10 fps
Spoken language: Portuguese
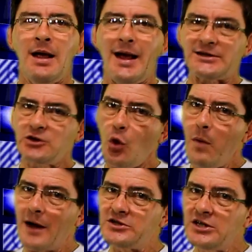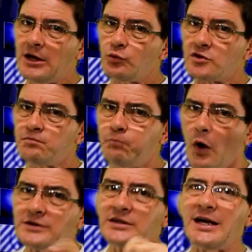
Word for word: Essa é uma dica do Esporte